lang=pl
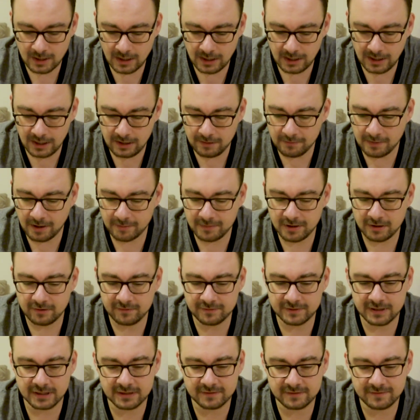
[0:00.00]
I mamy
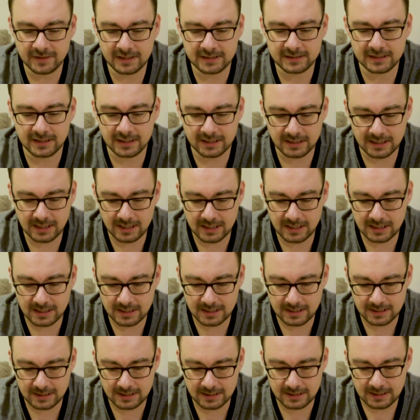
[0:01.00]
również wersję
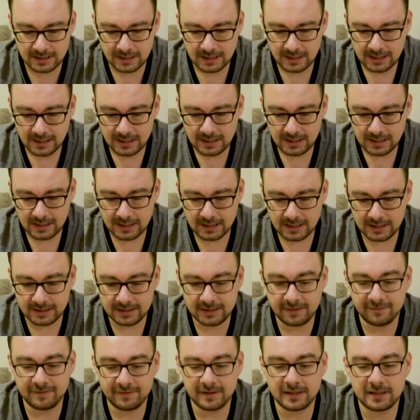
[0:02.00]
na
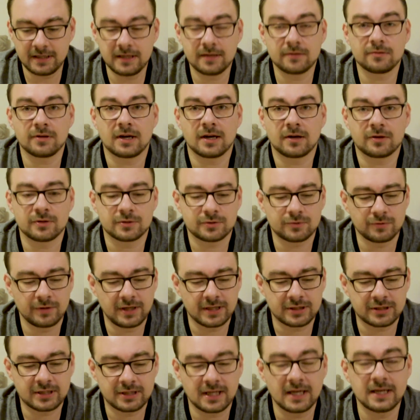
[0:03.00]
DVD, e, która
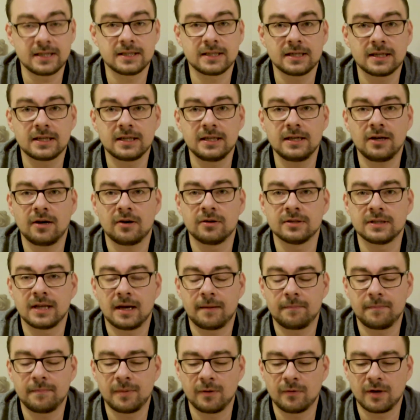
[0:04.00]
kosztuje 4 dychy.
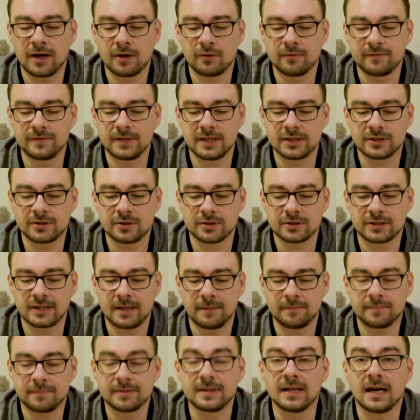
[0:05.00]
Ona była również
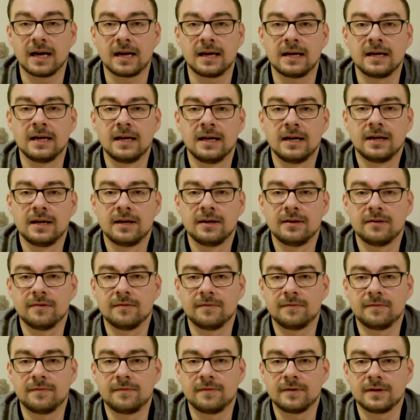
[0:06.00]
dostępna
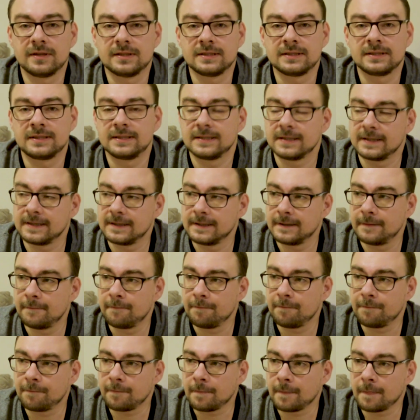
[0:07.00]
w, z
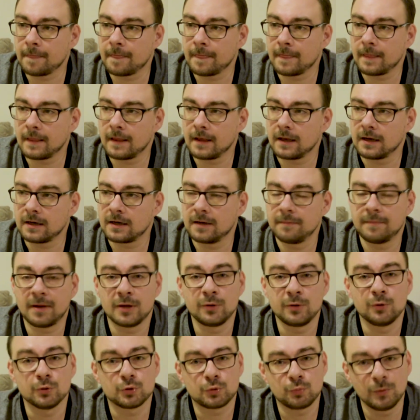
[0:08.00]
mm, chyba
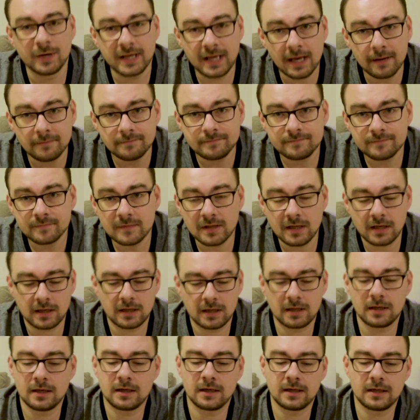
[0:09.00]
Newsweekiem
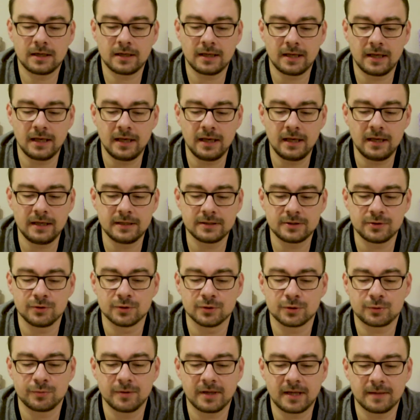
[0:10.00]
e, i z
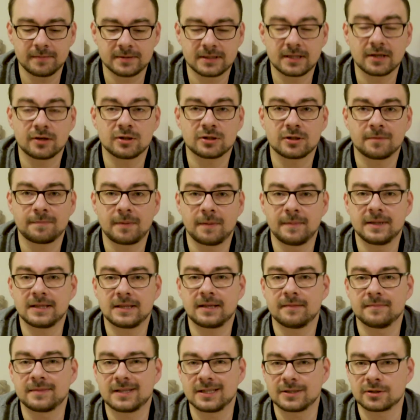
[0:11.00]
Newsweekiem, z tego co
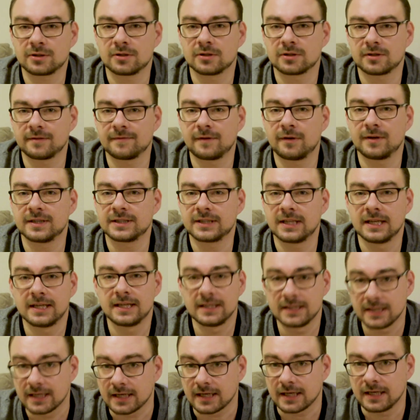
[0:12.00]
pamiętam, też kosztowała 4
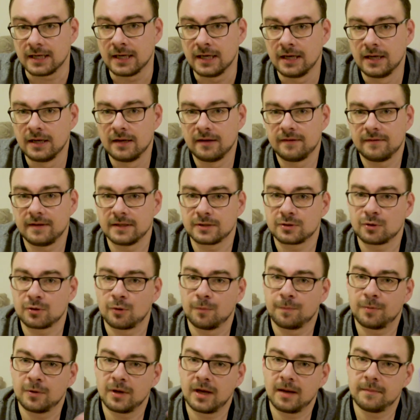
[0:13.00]
dychy, więc
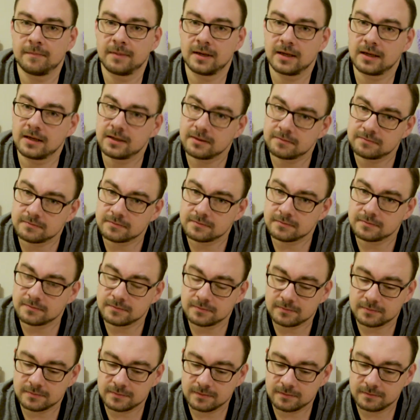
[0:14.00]
kupujemy mm,
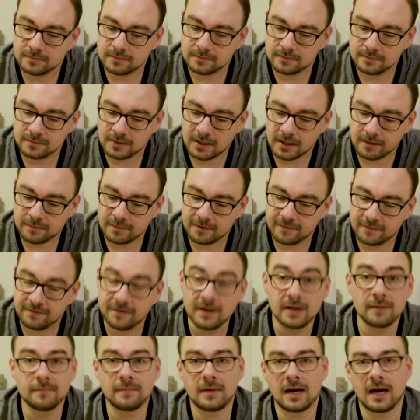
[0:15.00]
jakby
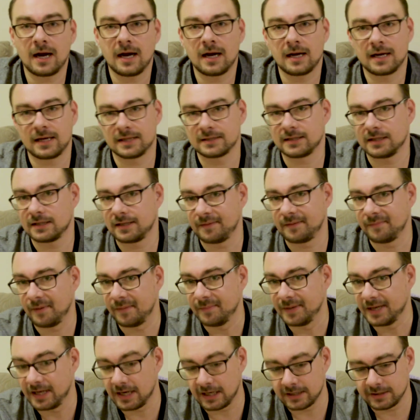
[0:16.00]
film, a gazetę
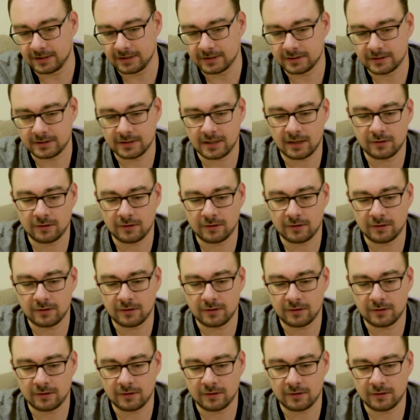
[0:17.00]
mamy gratis.